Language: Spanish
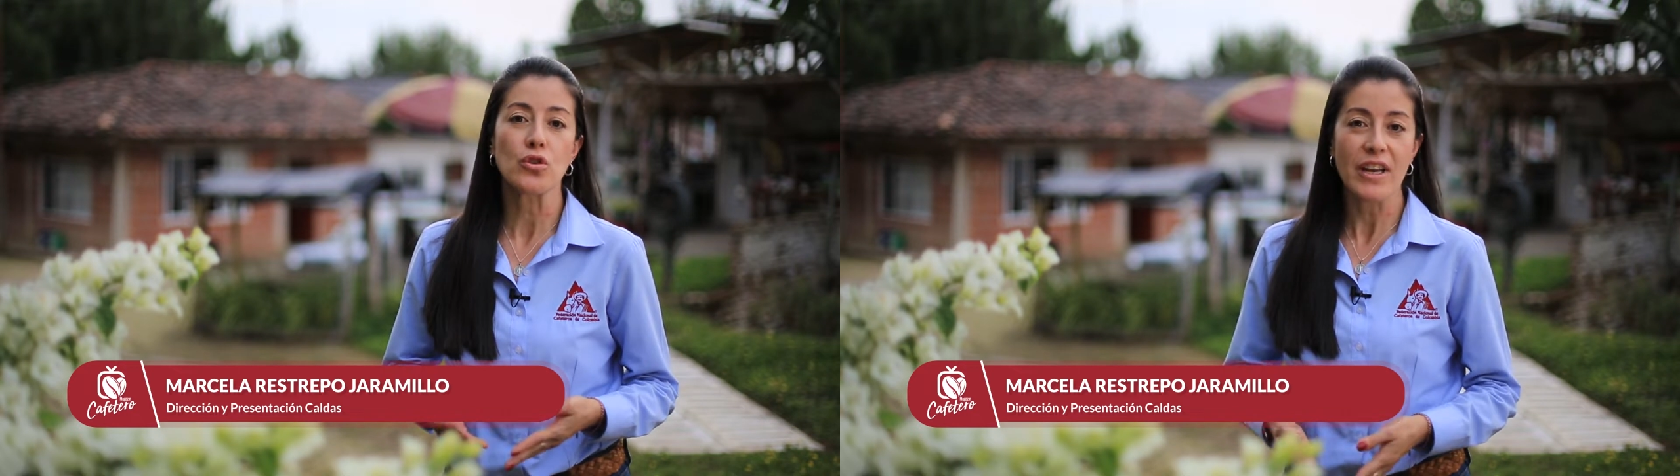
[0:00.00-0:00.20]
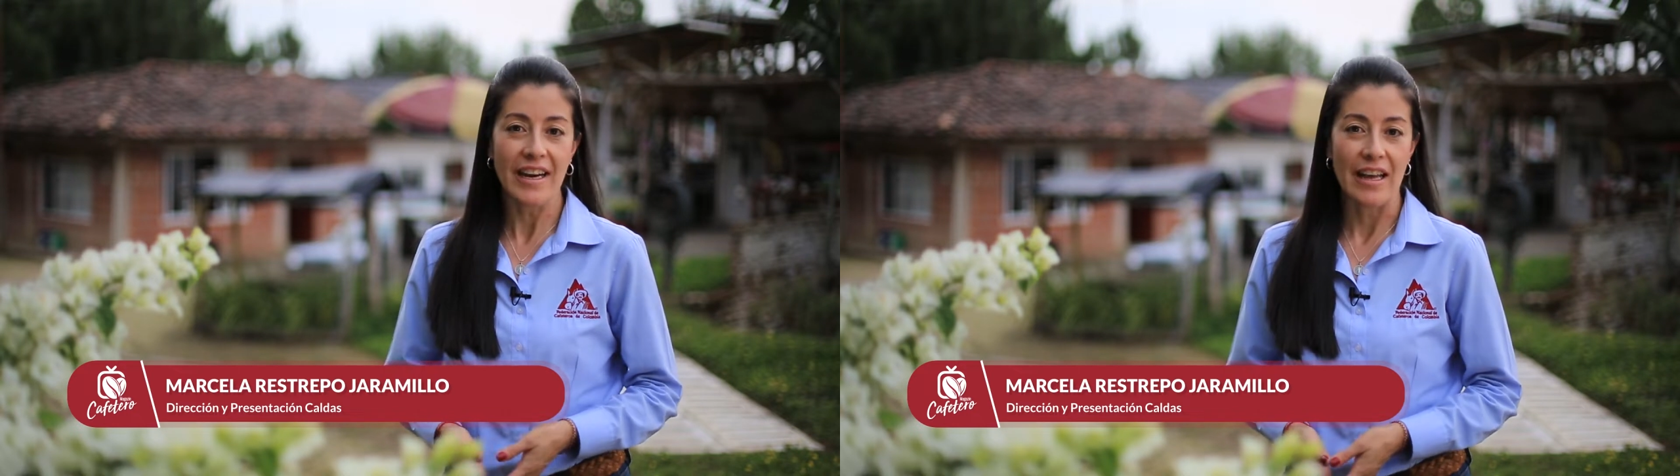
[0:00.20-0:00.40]

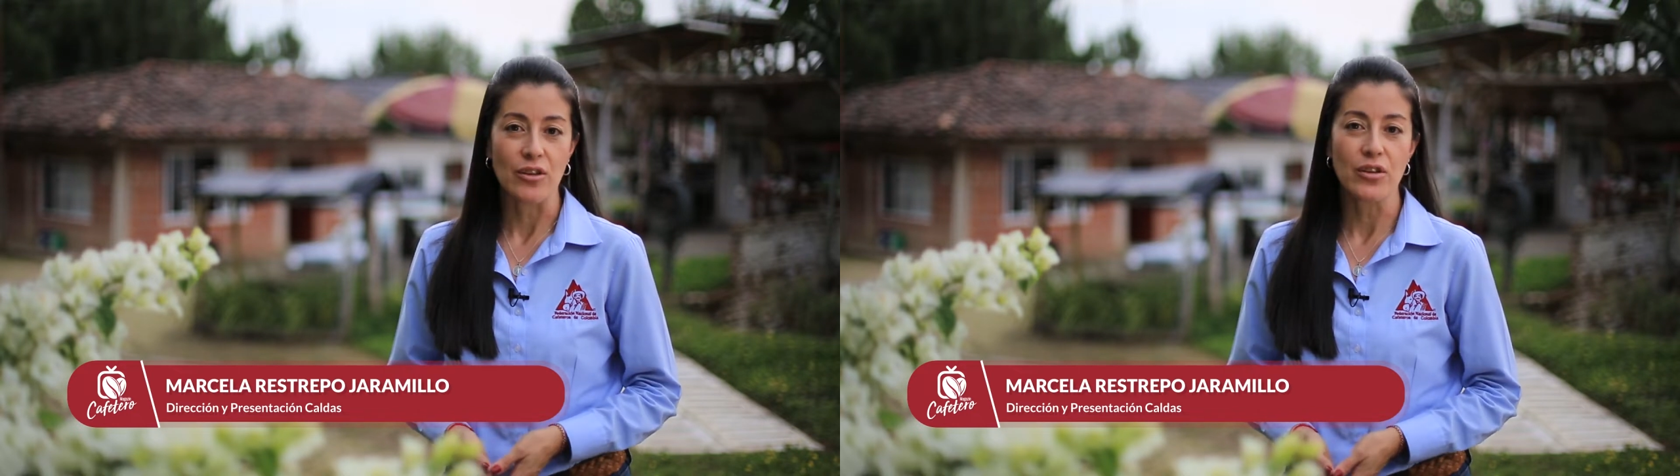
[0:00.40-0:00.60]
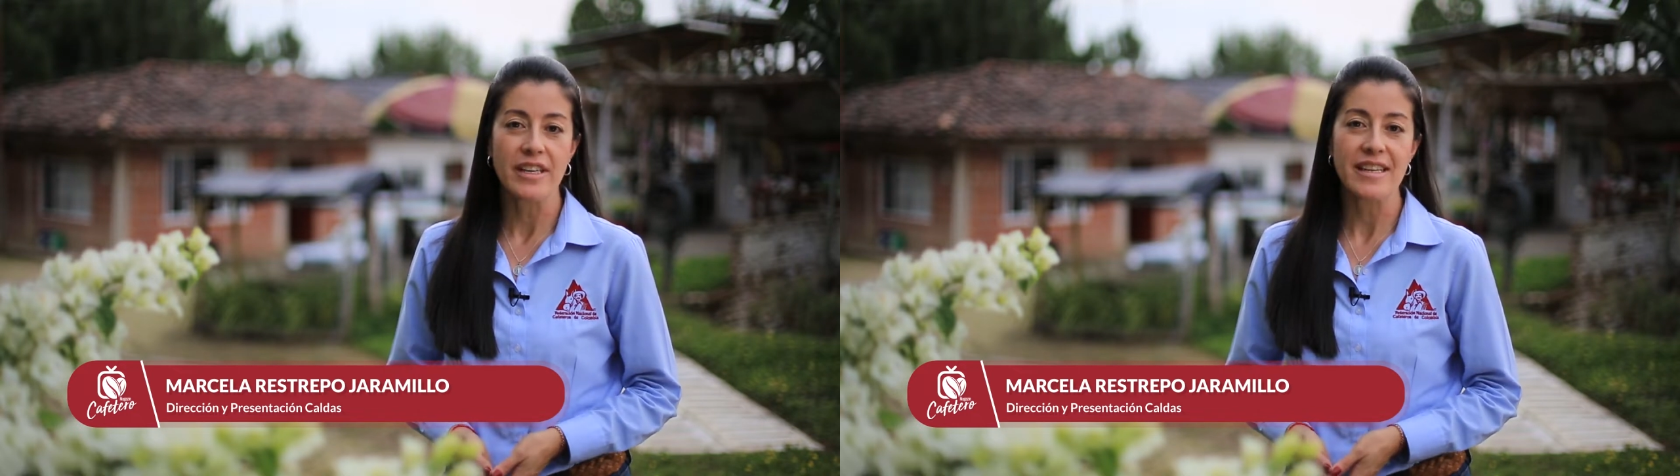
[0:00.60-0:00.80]
los
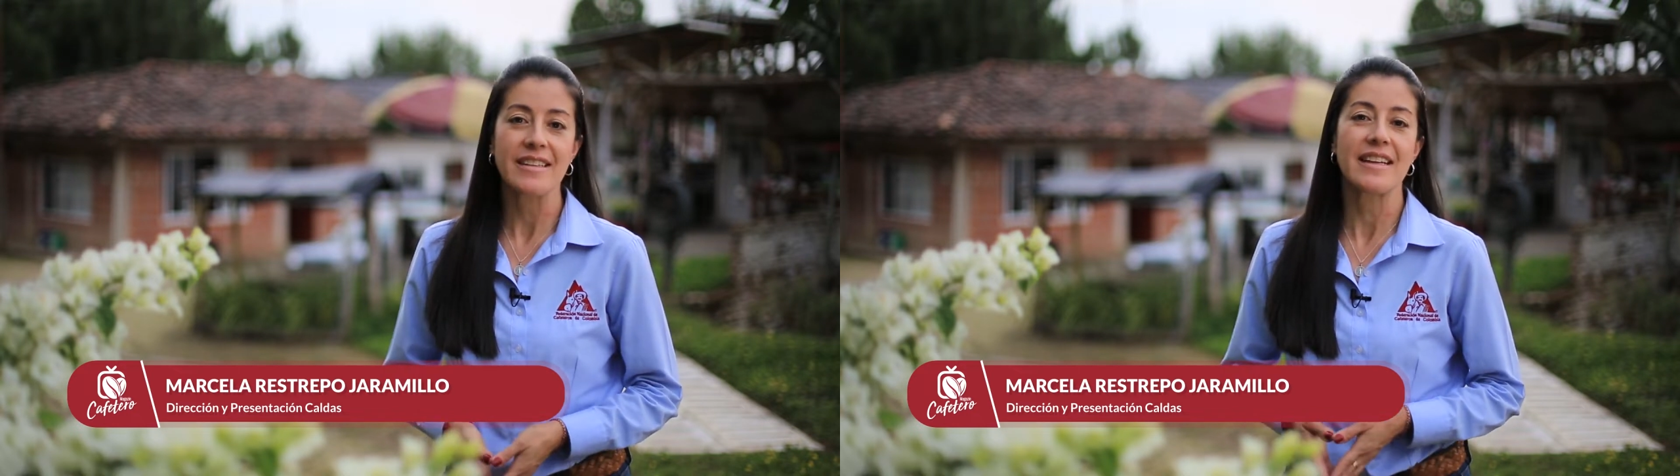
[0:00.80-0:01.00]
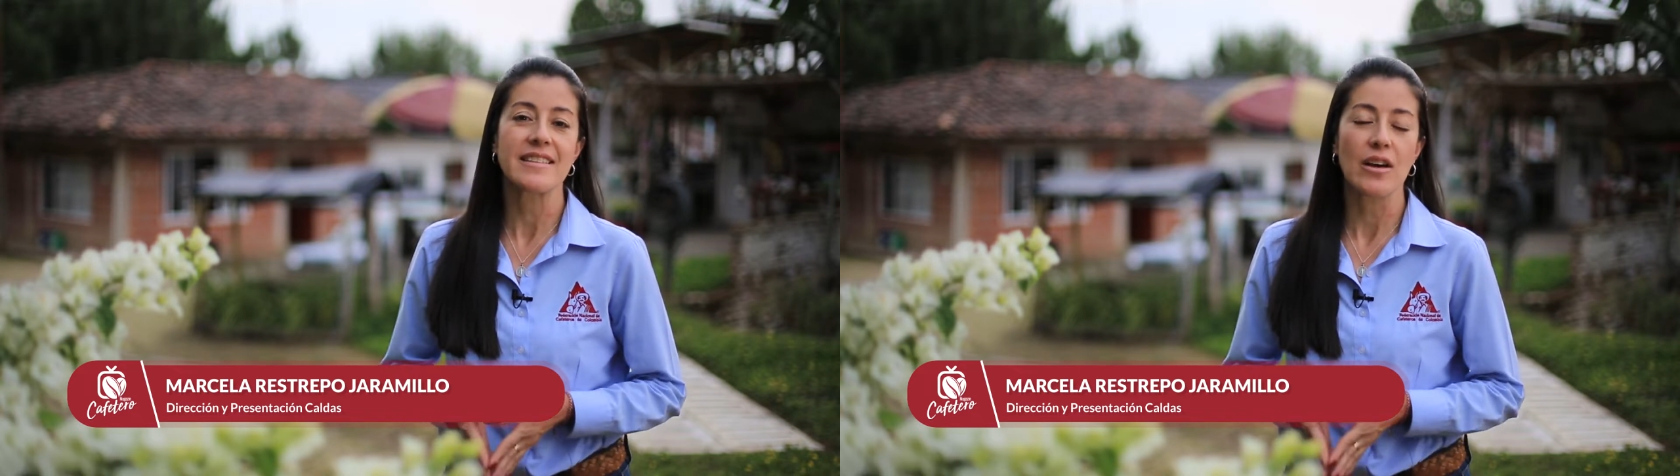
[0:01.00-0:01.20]
ganadores
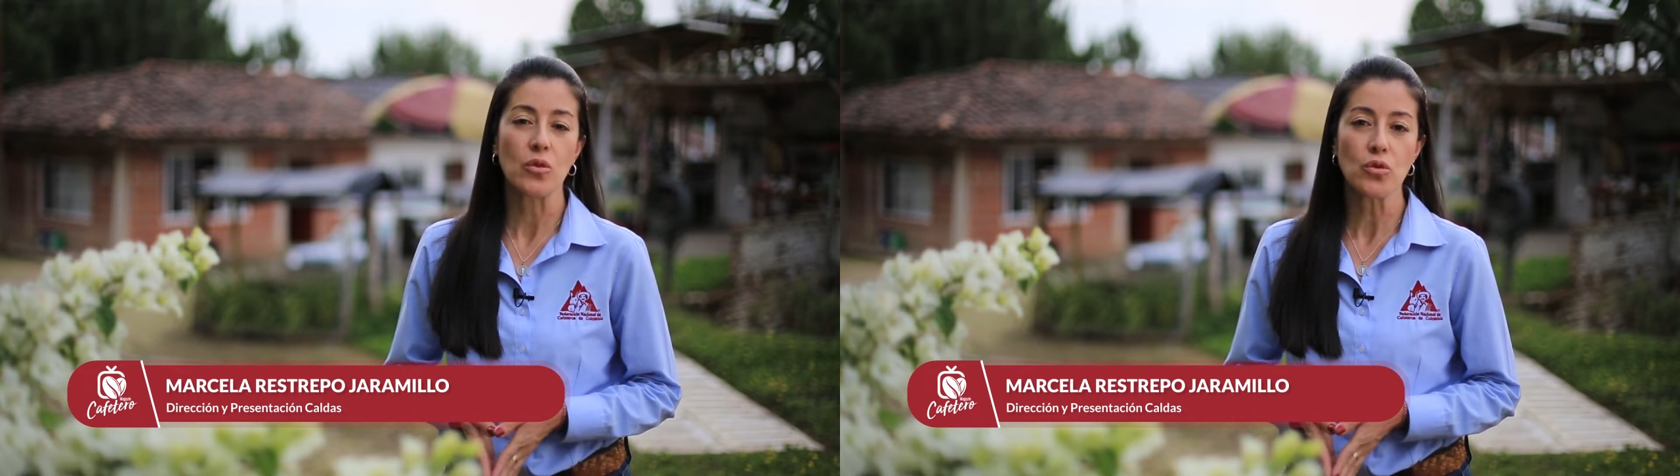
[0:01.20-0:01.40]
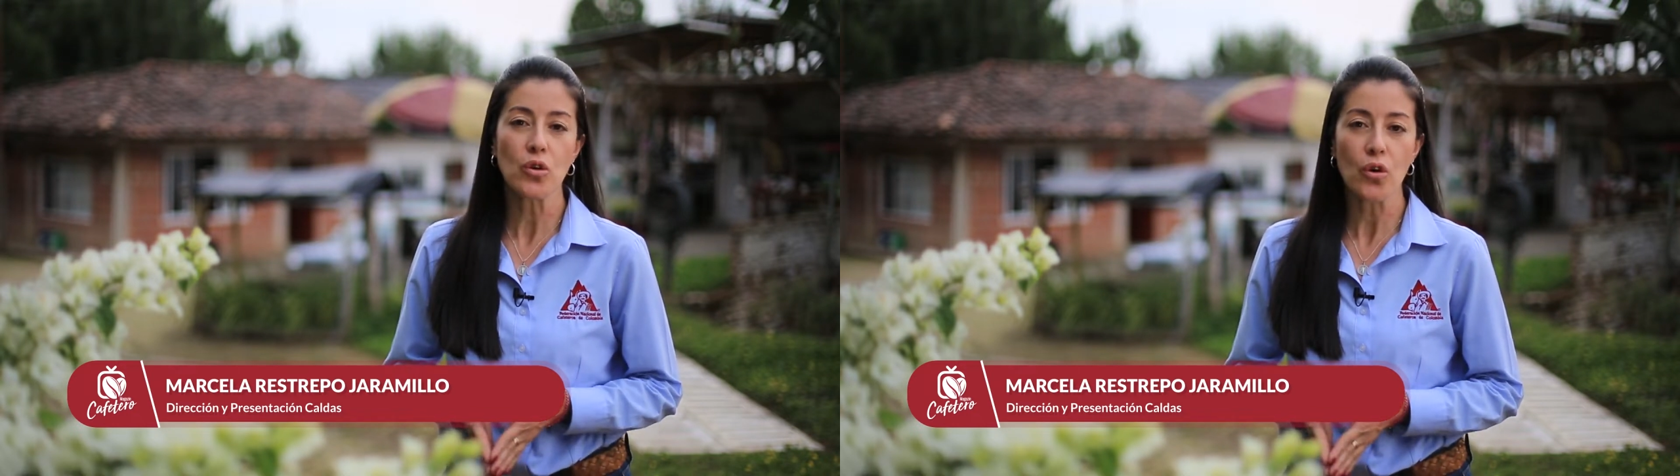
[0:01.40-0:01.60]
del
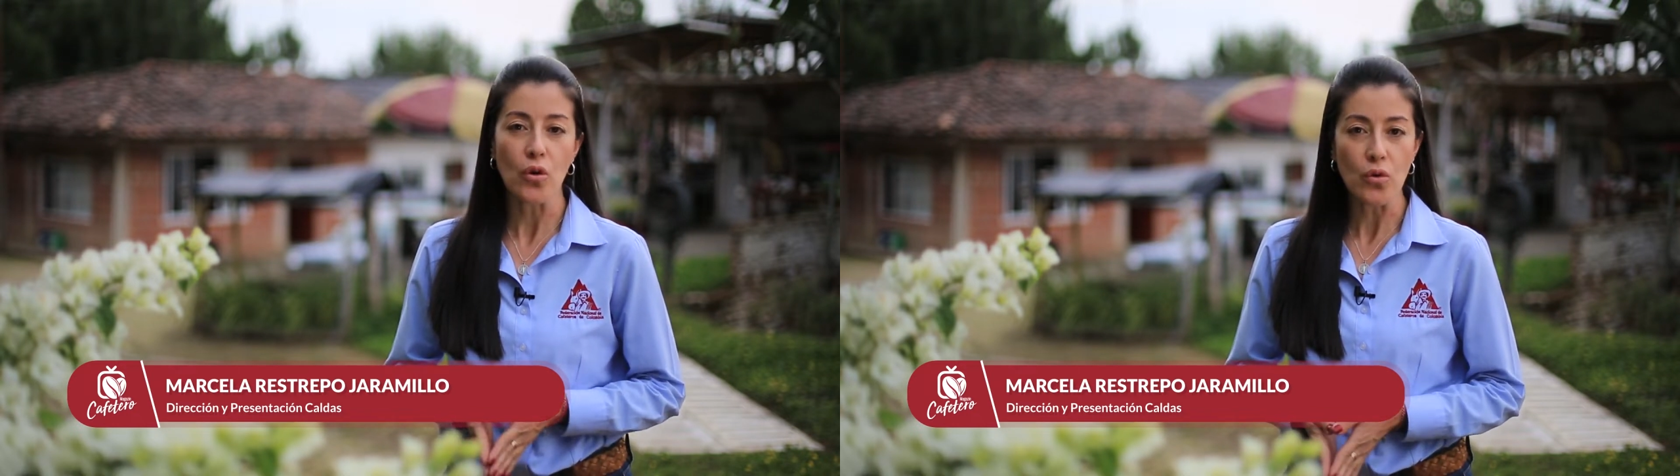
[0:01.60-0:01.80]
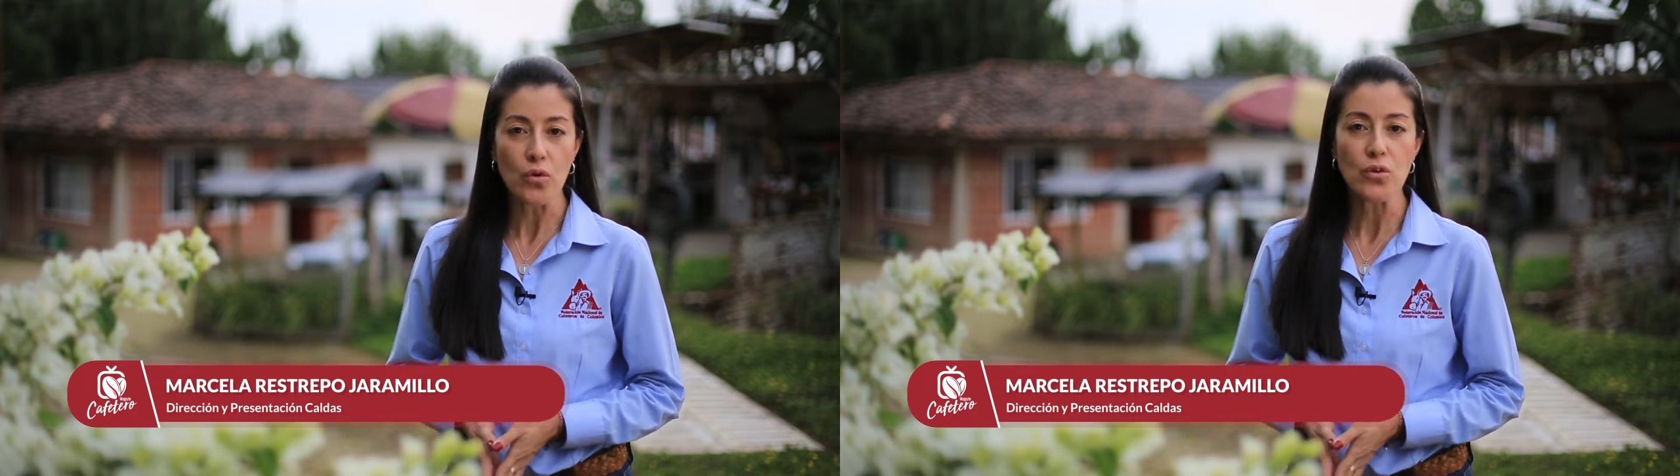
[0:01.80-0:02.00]
segundo
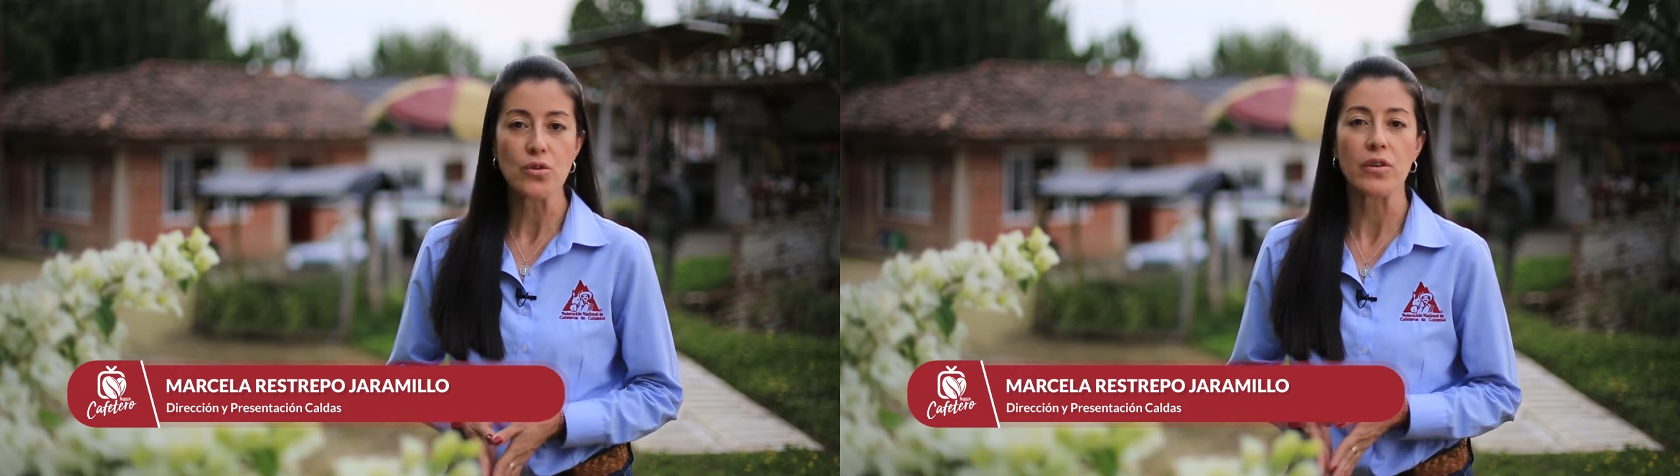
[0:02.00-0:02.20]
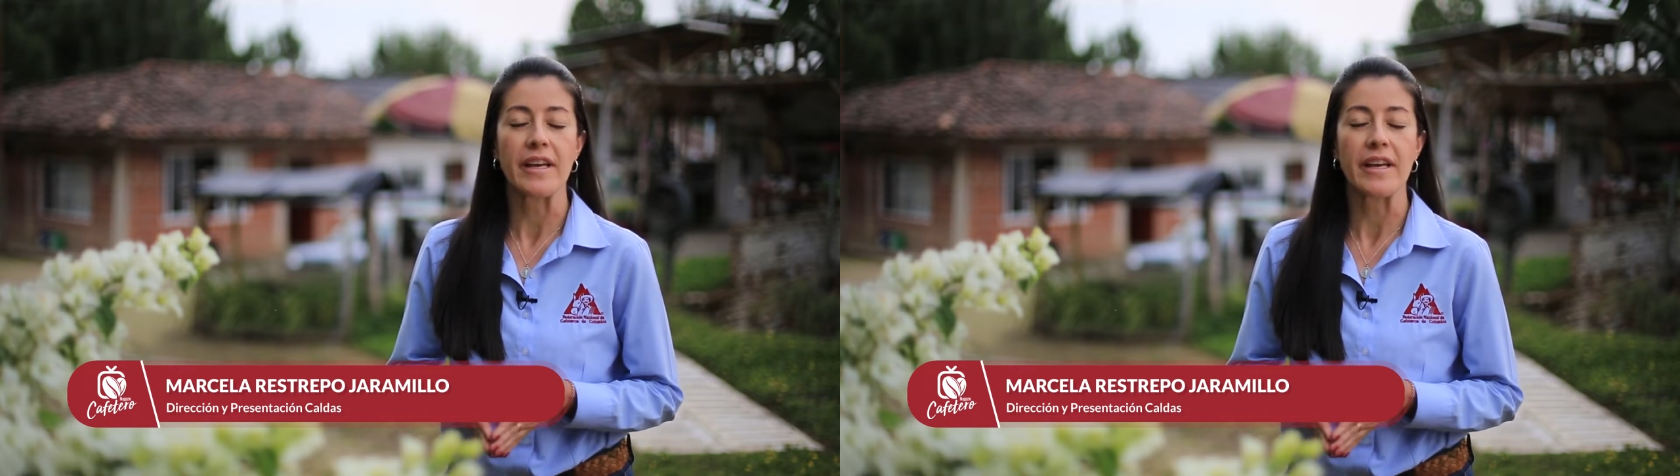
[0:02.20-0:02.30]
concurso